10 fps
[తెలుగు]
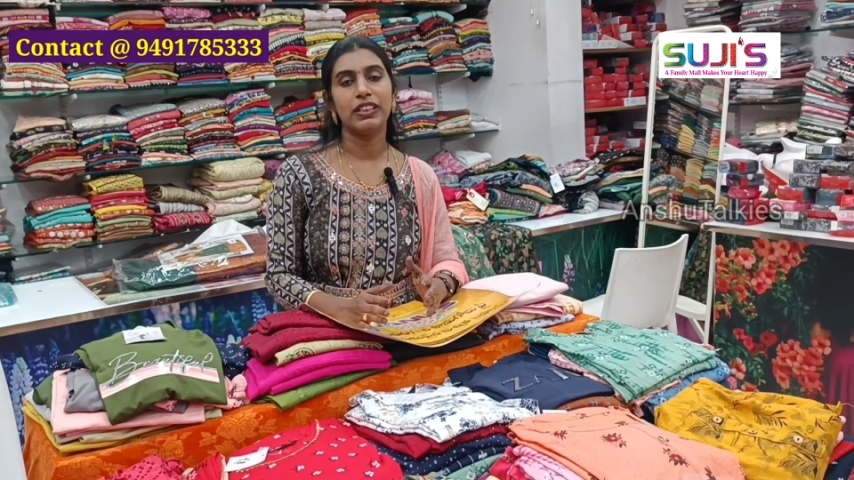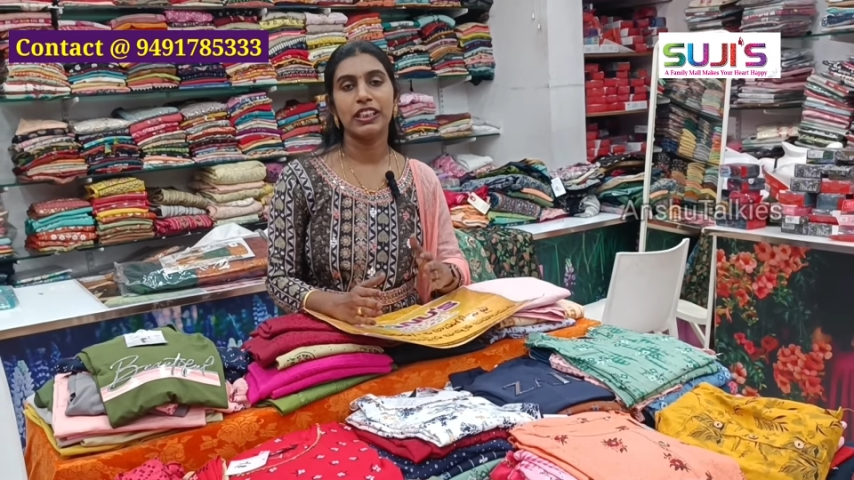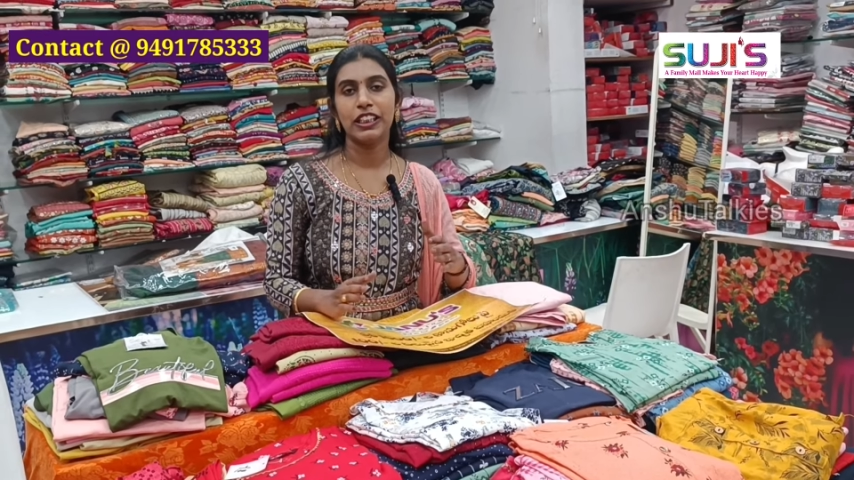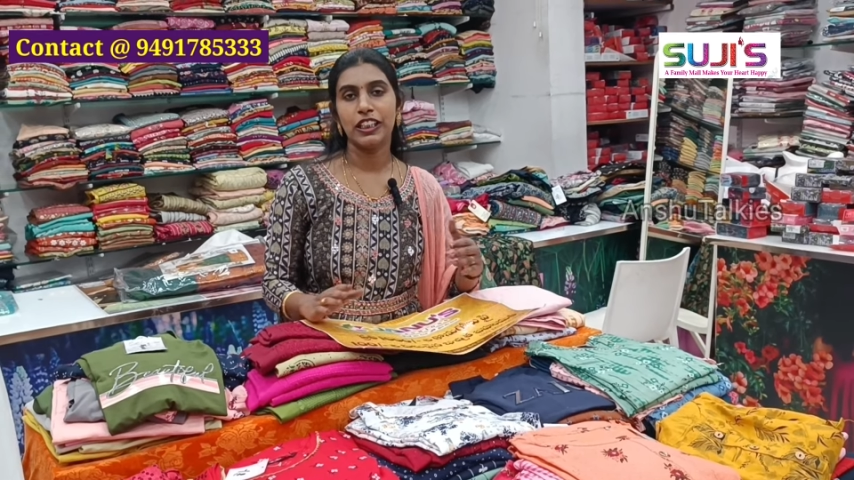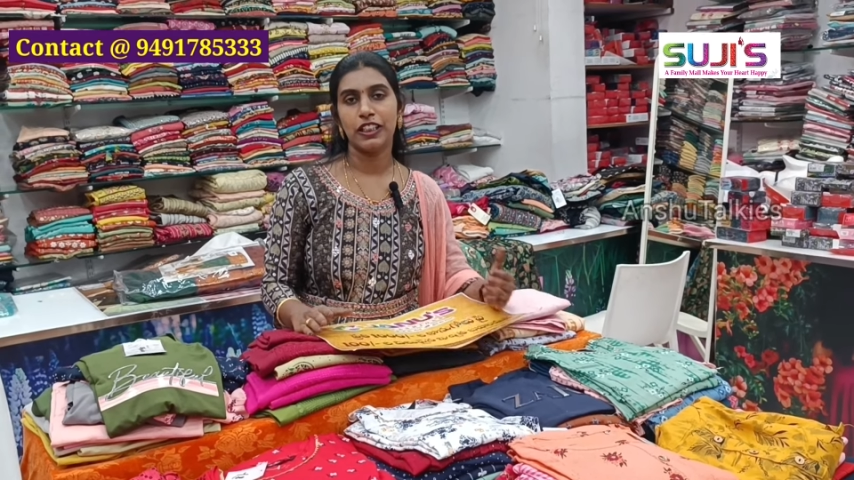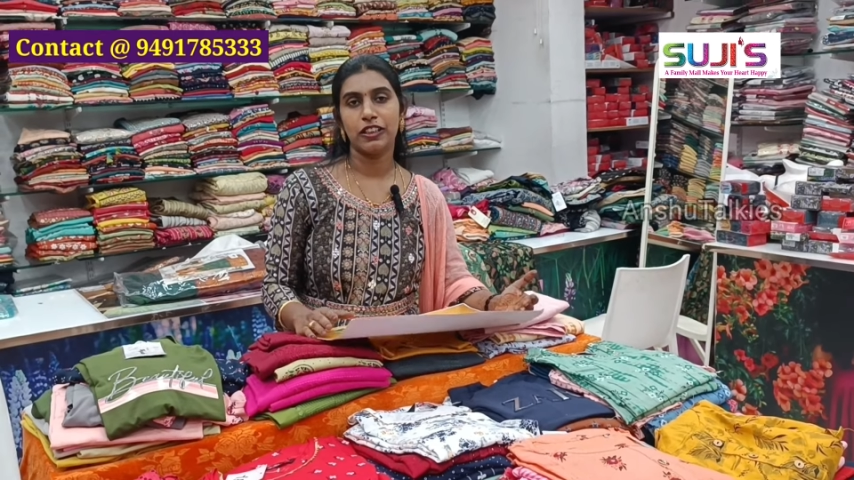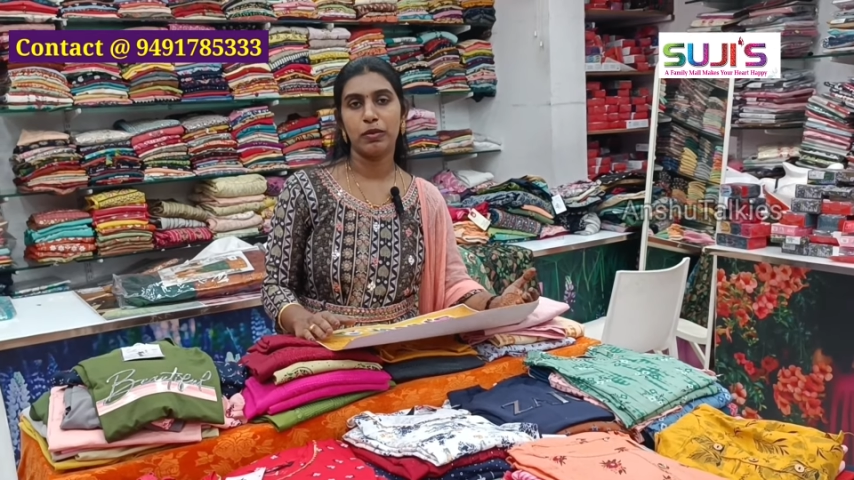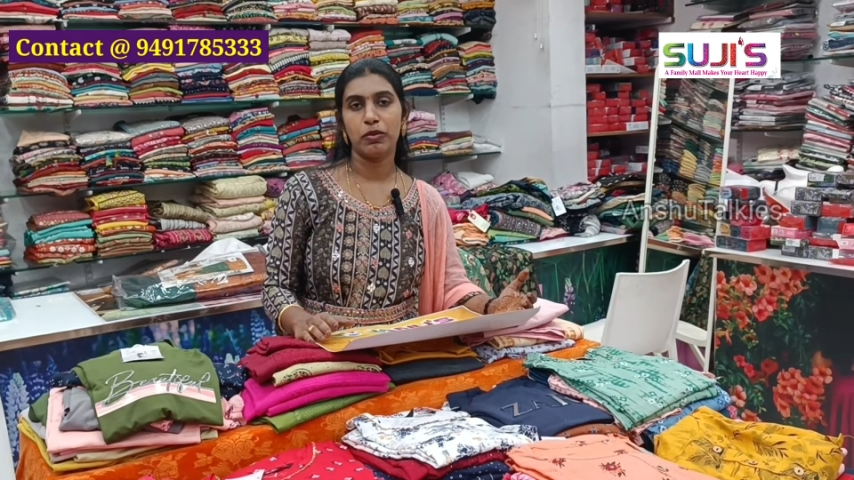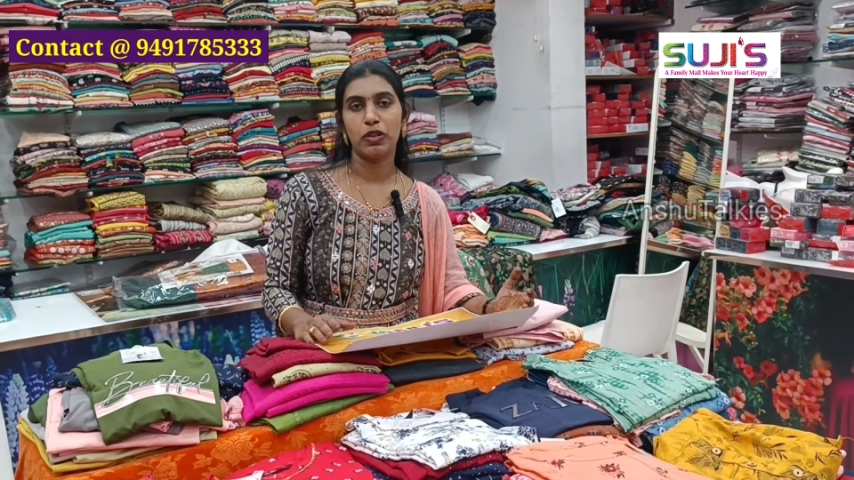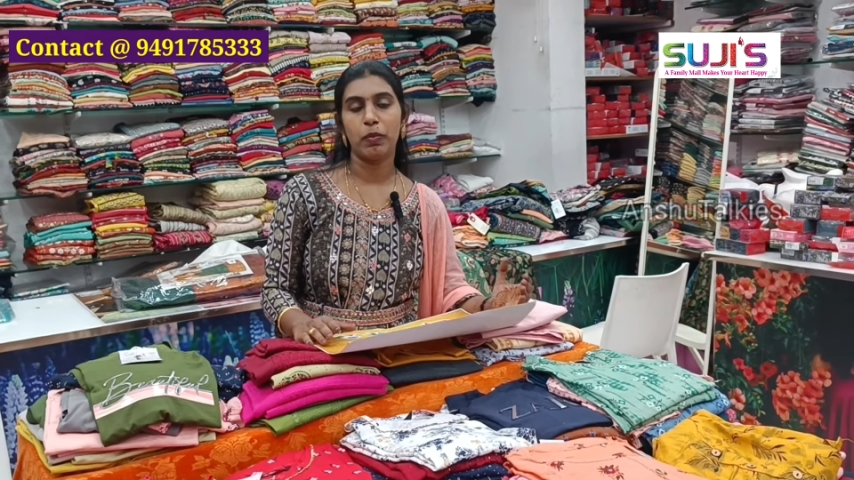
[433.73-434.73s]
విజిట్
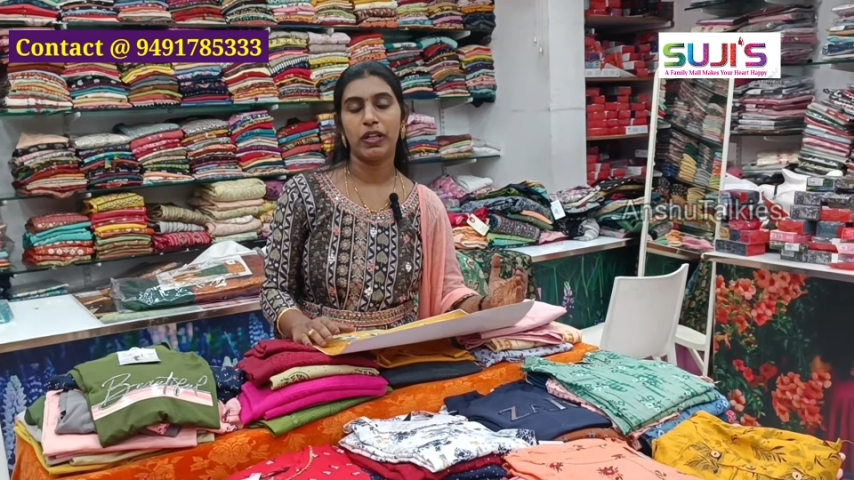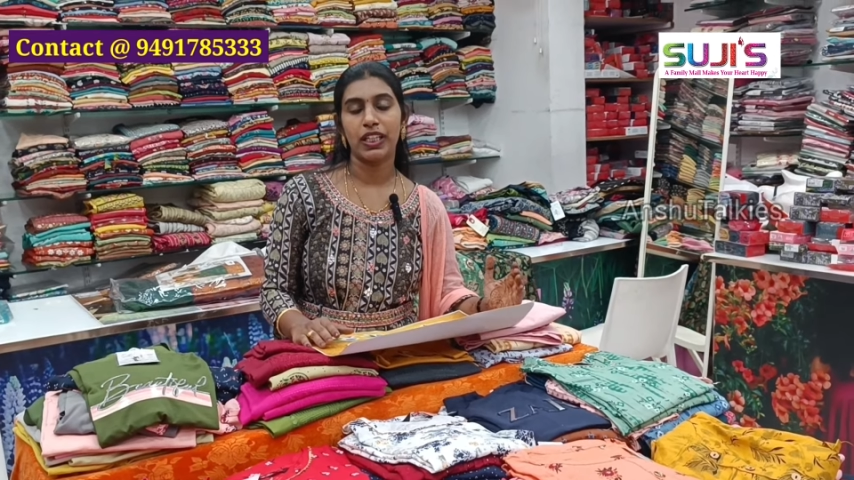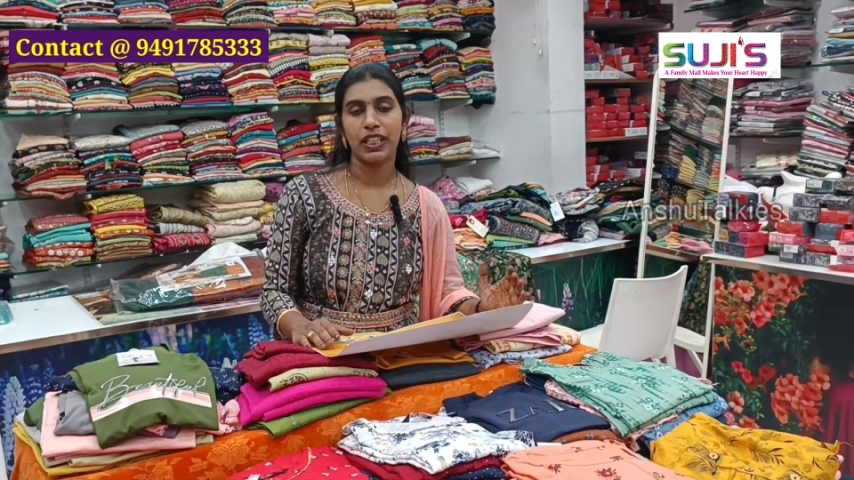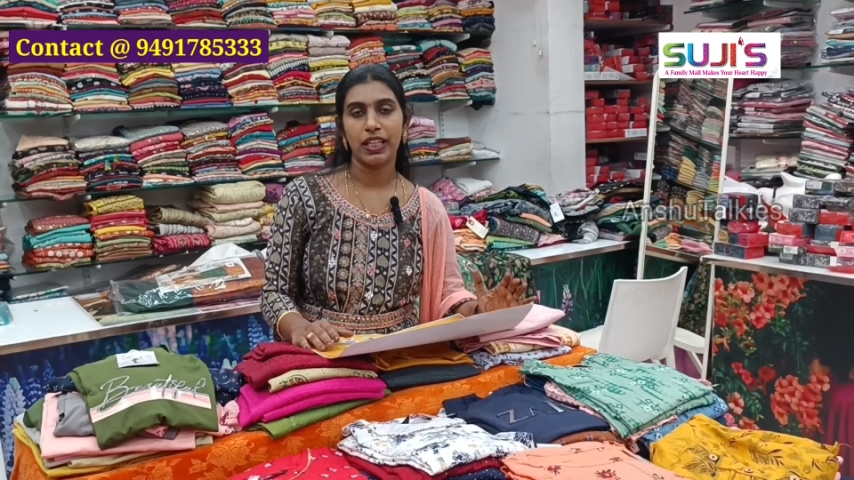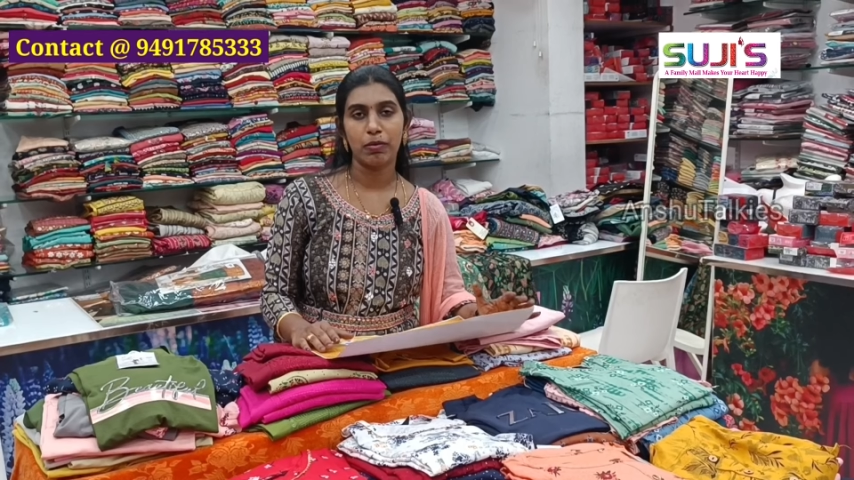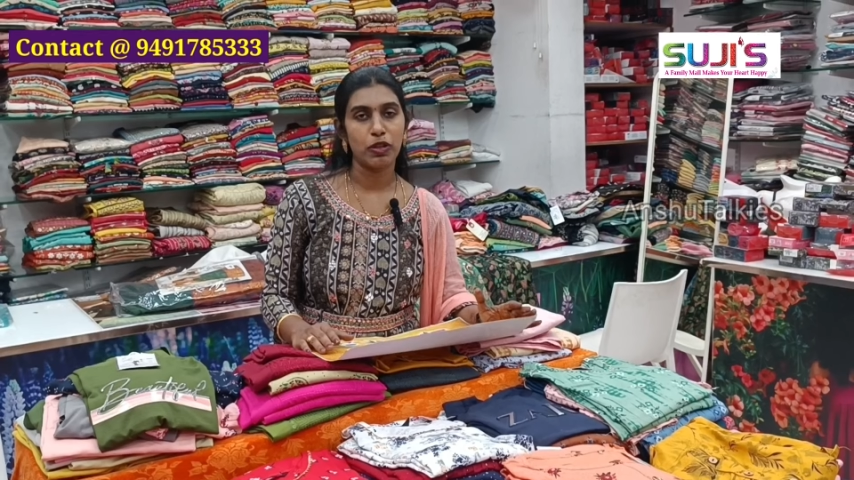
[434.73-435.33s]
చేసినప్పుడు ఒక పర్టికులర్